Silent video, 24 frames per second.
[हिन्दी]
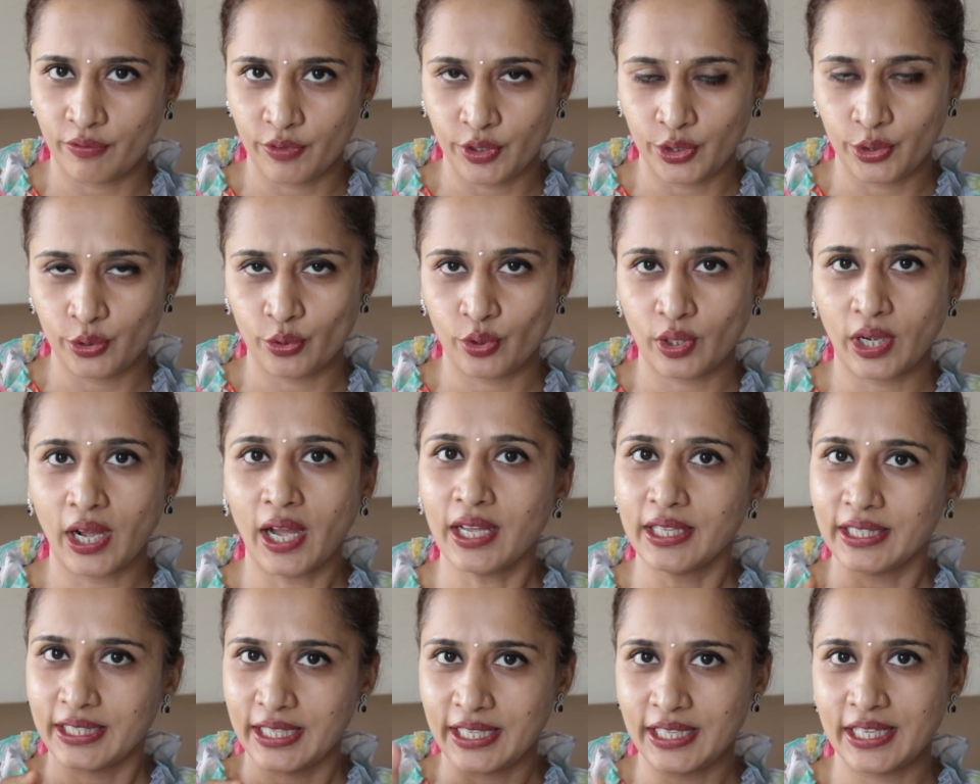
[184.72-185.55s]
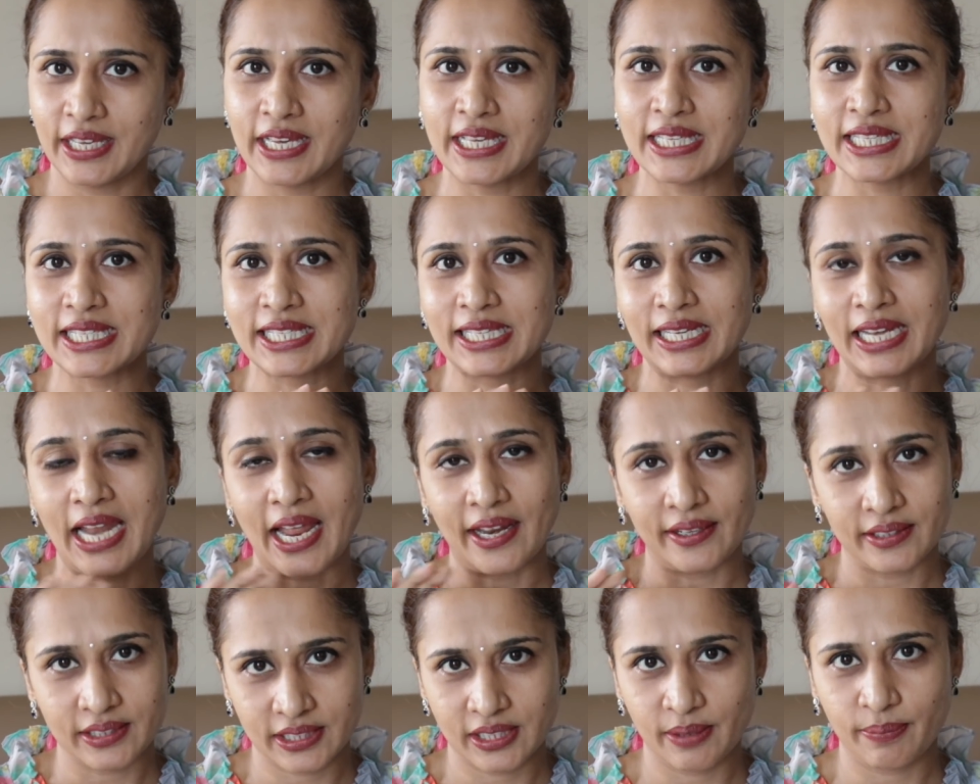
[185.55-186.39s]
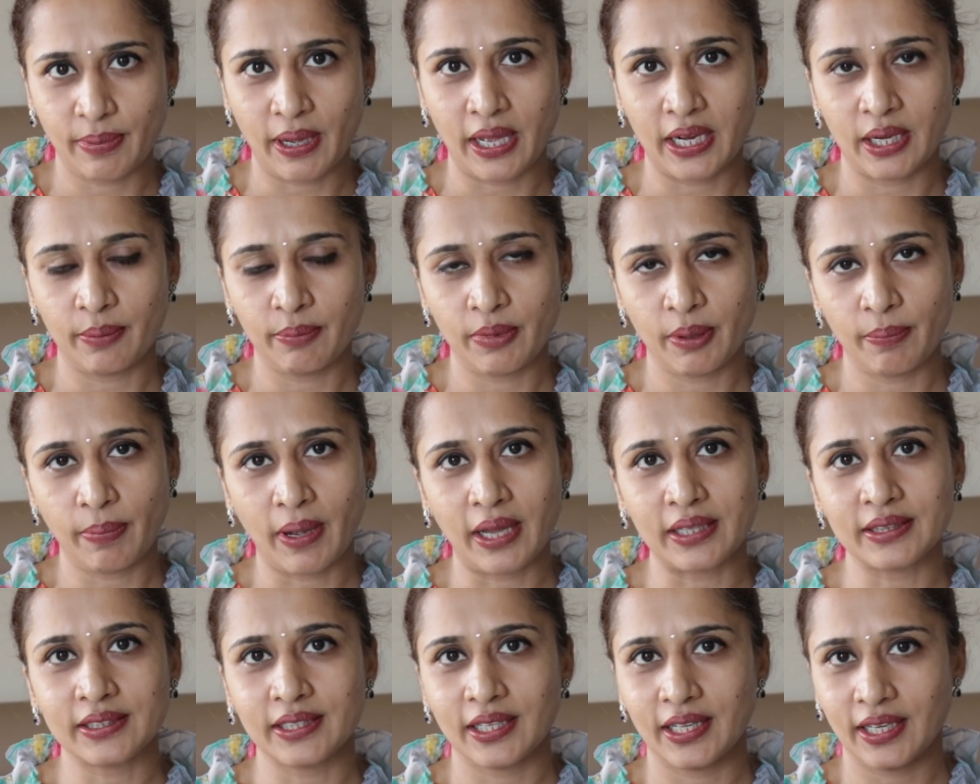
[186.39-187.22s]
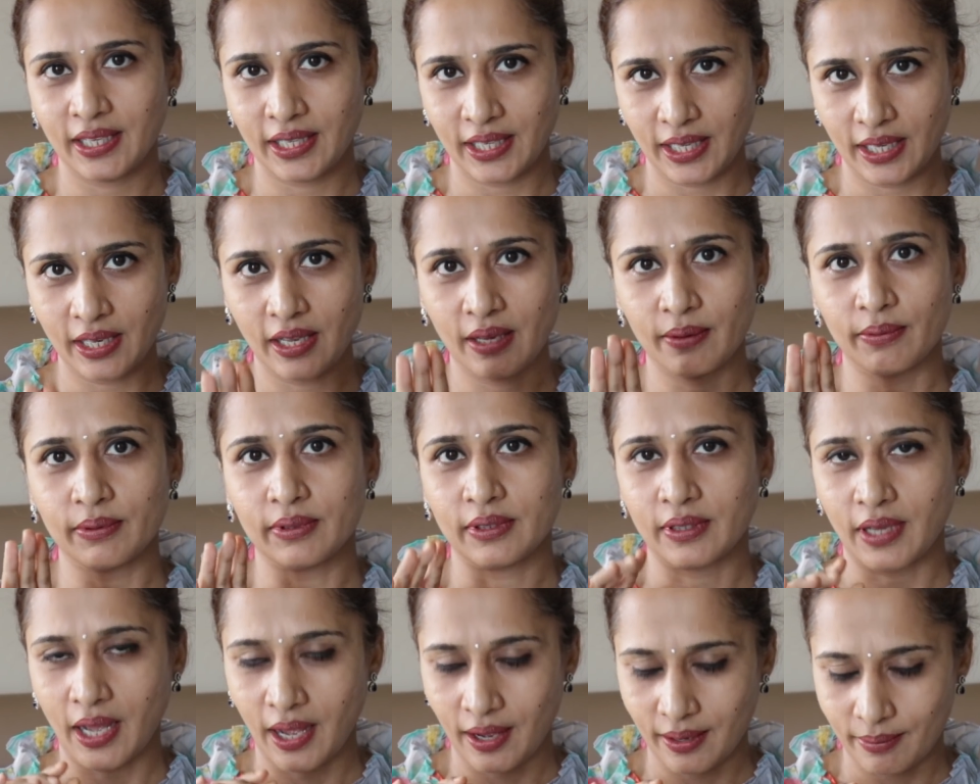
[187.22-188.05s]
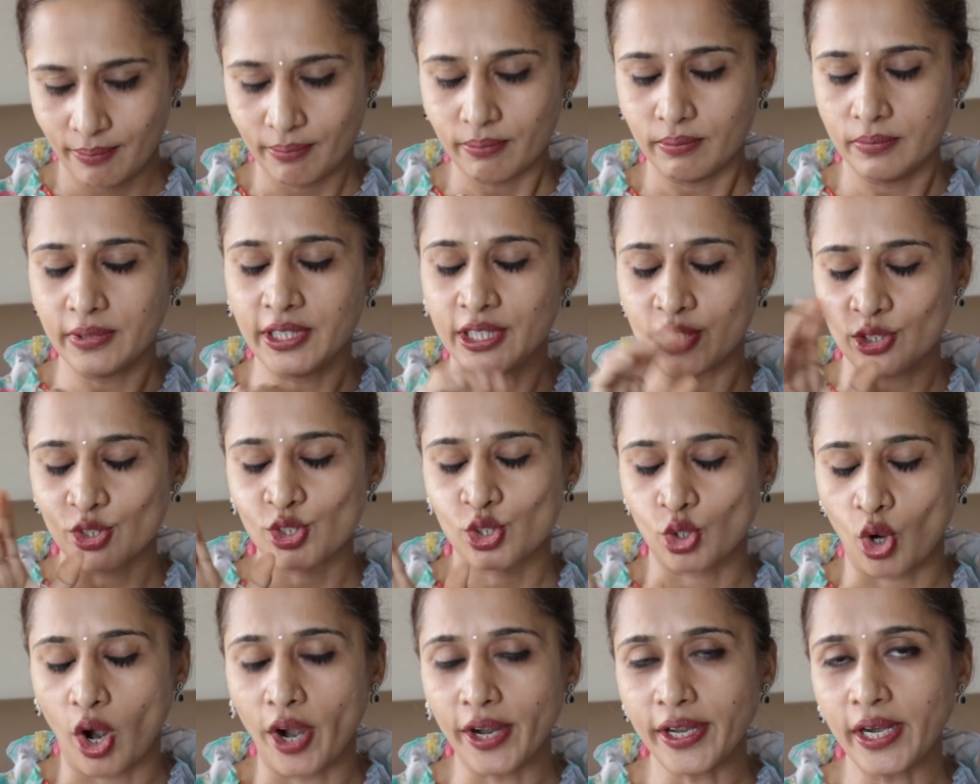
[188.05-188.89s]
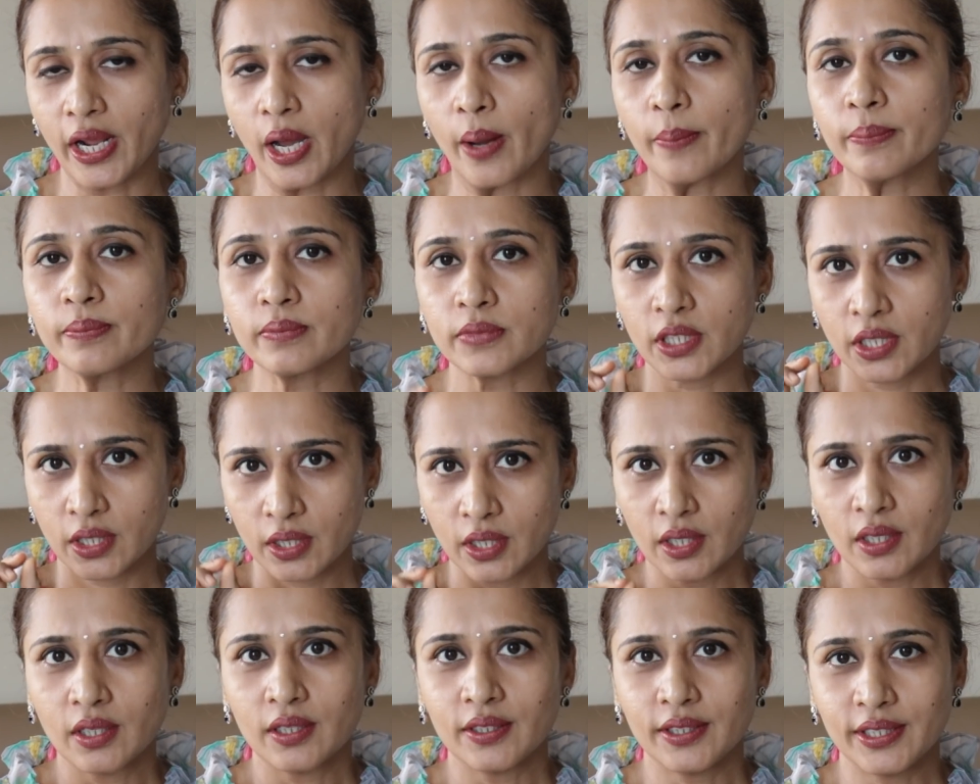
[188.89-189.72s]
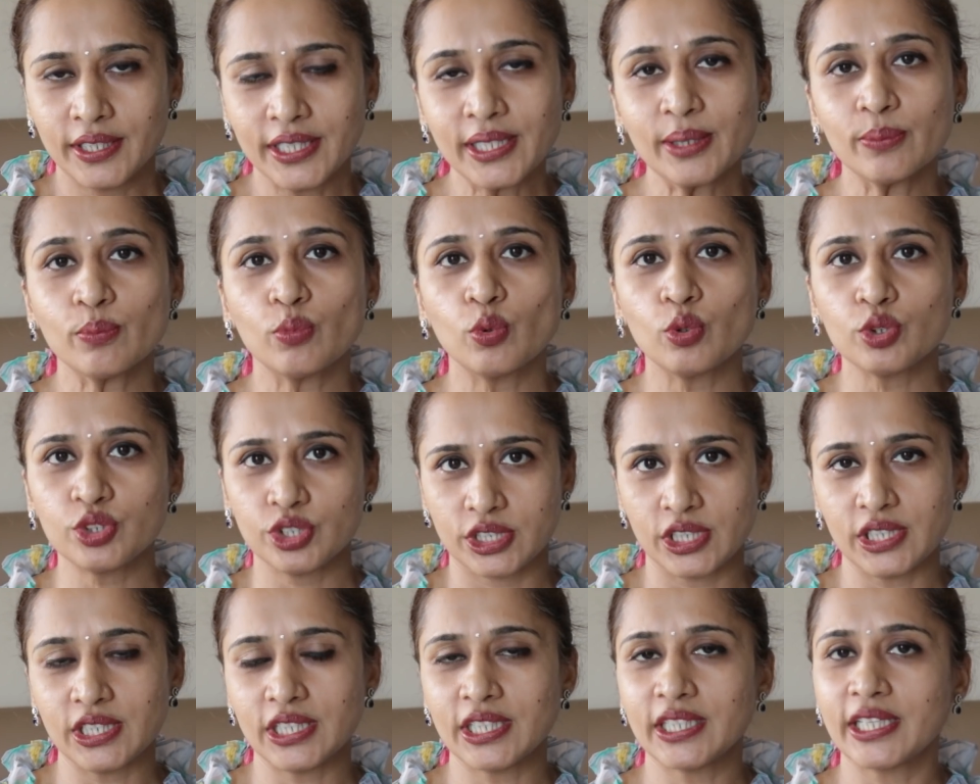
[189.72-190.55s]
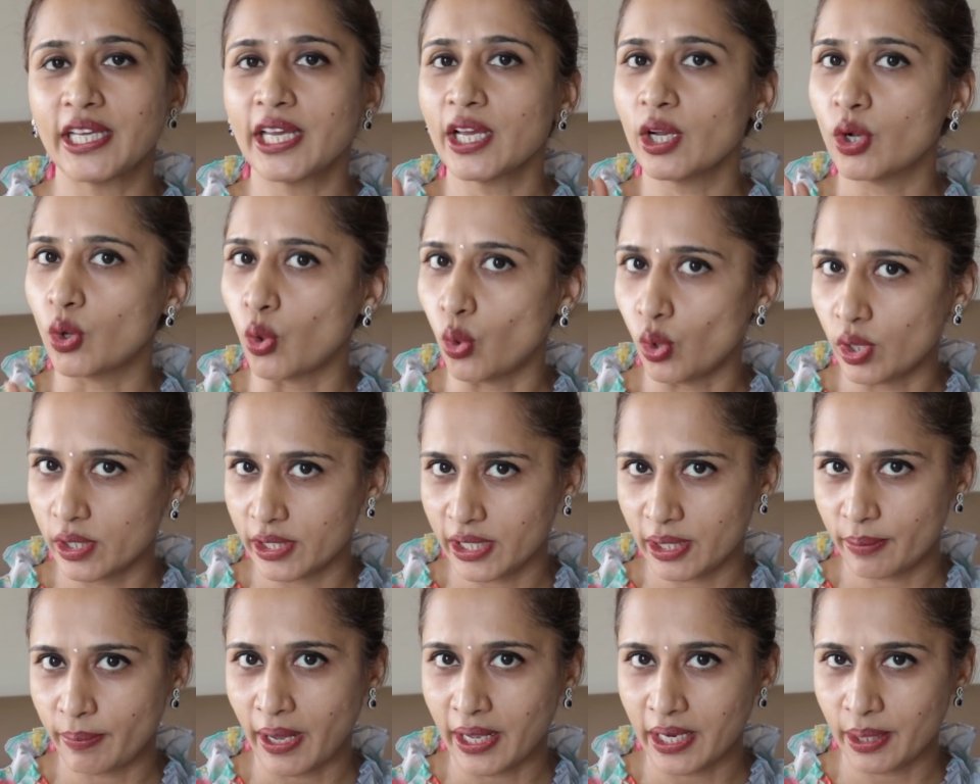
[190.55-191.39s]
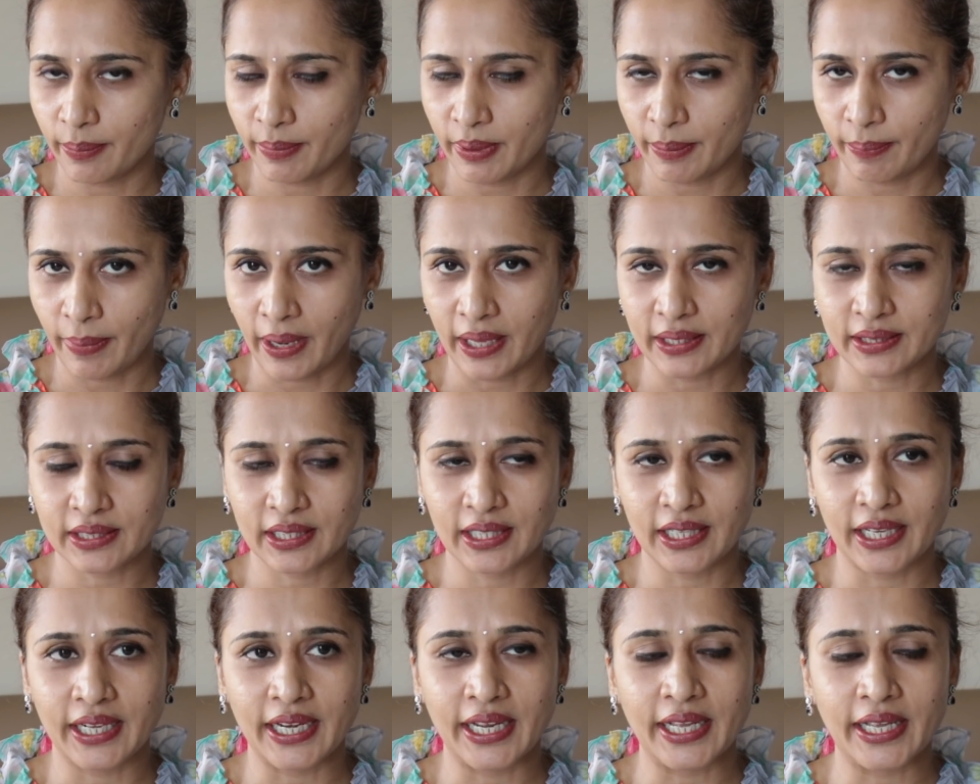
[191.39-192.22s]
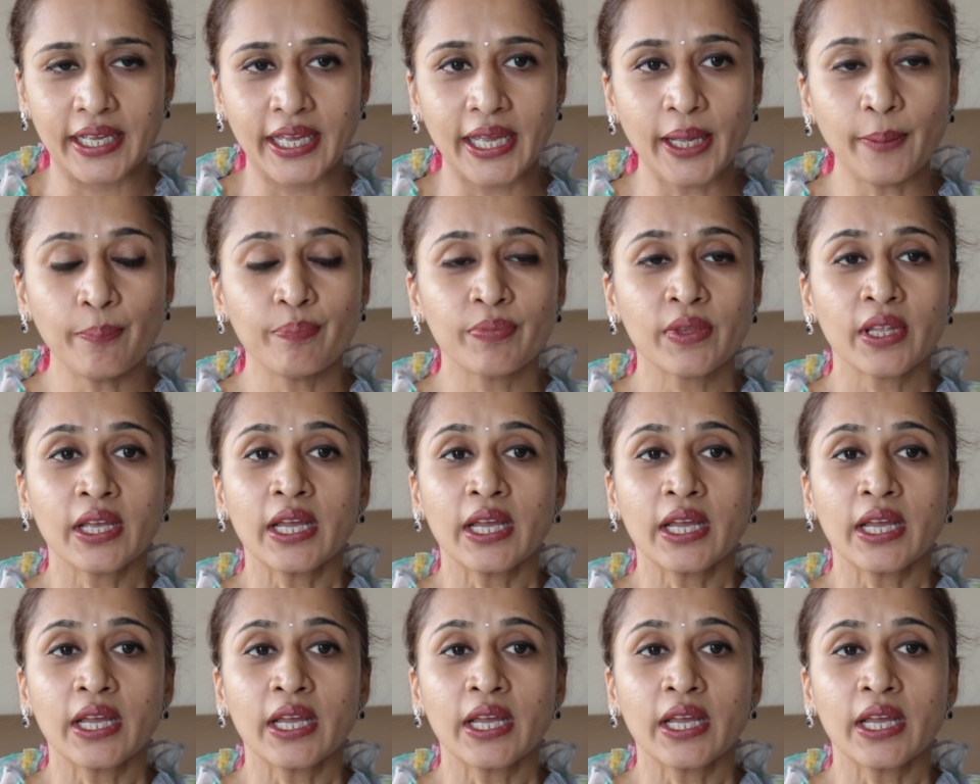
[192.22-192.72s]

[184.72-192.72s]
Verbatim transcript: वीडियो का यही है सिलेंट के बारे में बात करेंगे इन शॉर्ट हम नींबू चीनी के घोल के बारे में बात करेंगे